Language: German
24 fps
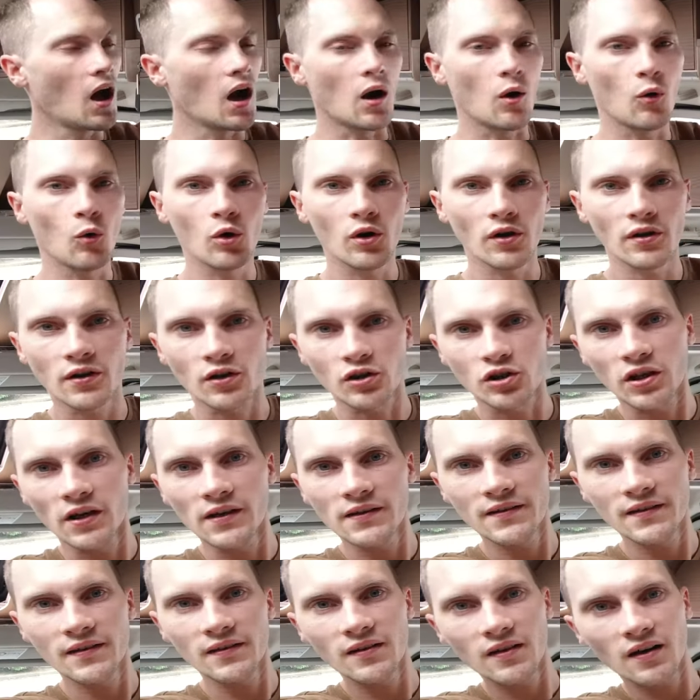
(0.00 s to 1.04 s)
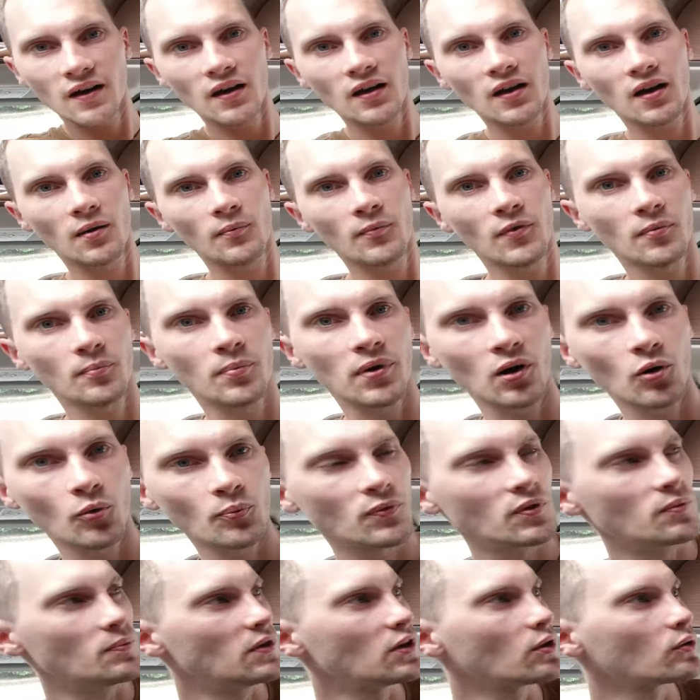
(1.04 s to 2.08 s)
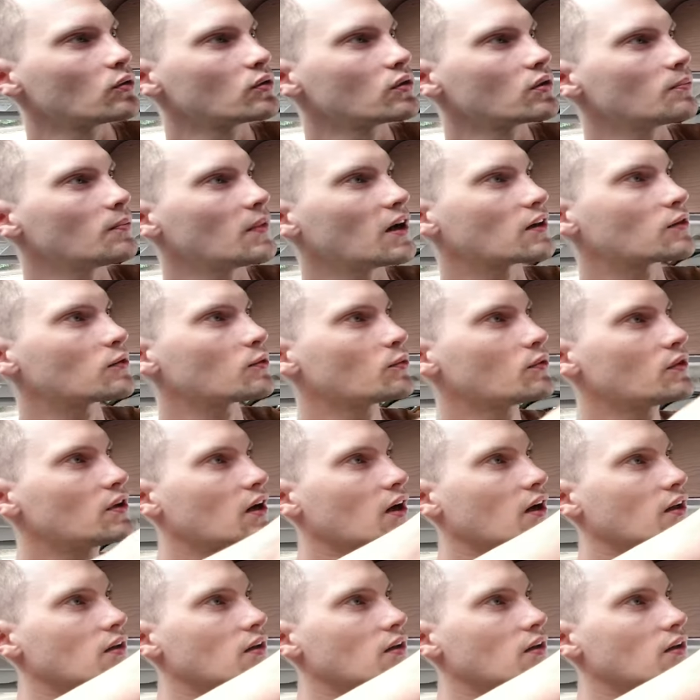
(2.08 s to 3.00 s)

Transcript: Auch in der Schaltzentrale haben wir ein paar Optimierungen gemacht. Unter